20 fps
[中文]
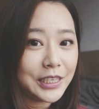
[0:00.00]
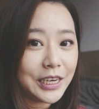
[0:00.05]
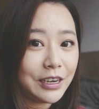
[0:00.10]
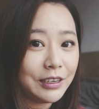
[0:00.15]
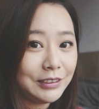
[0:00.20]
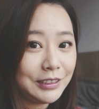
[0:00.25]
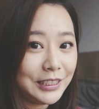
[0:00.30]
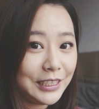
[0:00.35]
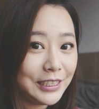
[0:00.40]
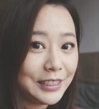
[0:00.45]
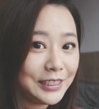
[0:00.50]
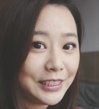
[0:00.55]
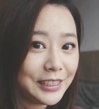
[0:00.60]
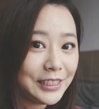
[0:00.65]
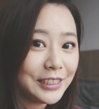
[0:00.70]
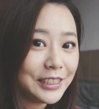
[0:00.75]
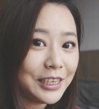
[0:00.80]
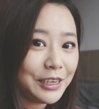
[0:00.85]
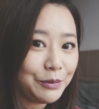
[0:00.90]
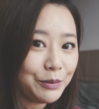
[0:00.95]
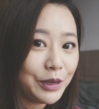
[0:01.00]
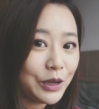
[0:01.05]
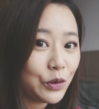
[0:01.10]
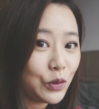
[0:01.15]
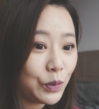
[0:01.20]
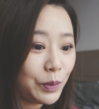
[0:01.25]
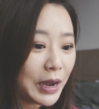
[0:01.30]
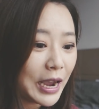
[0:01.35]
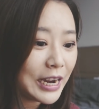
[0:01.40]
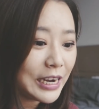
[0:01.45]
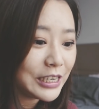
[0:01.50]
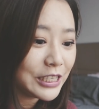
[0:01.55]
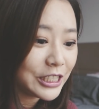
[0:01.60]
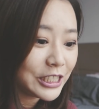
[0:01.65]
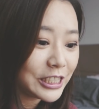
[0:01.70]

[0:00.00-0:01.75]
然后今天第一个影片我拍的